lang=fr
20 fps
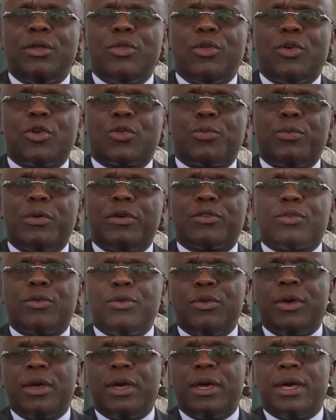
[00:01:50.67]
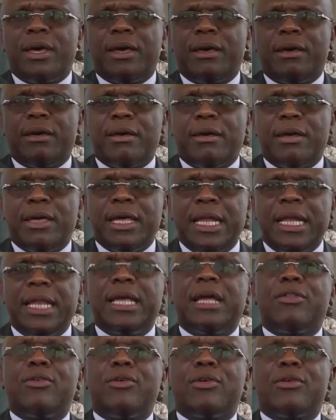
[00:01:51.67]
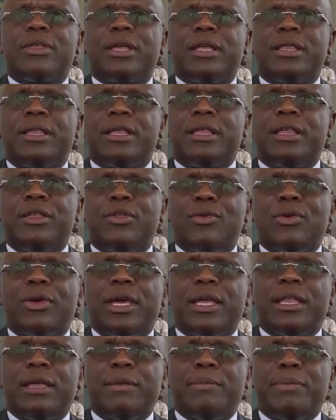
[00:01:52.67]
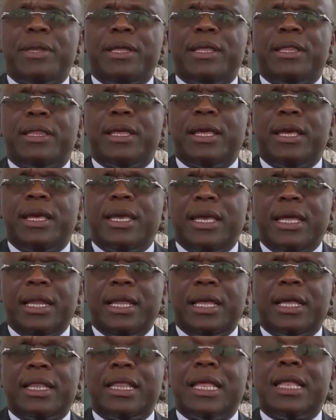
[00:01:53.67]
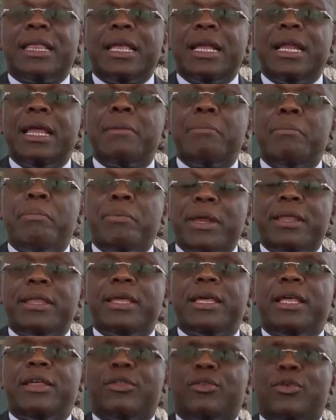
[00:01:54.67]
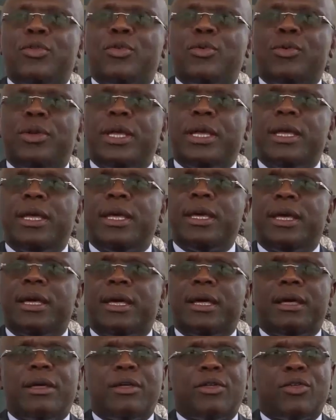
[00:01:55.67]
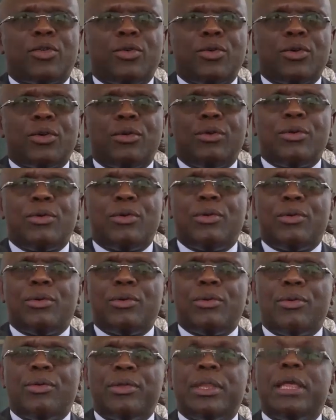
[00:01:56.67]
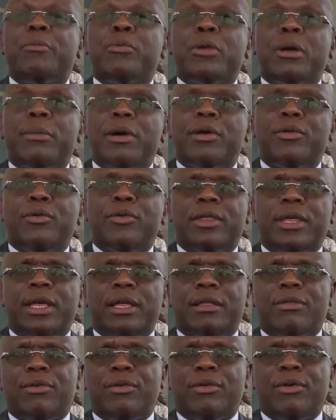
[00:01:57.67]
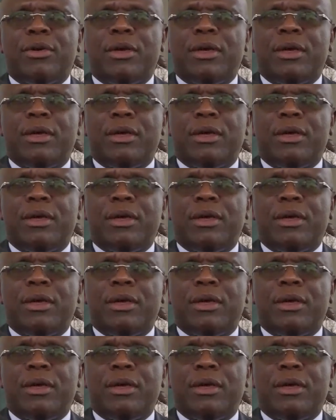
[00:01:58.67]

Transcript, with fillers: Donc je pense qu'il euh, y a donc cette décision qui a été prise, il y a des délais précis qui sont donnés euh, sur le, déploiement de cette euh,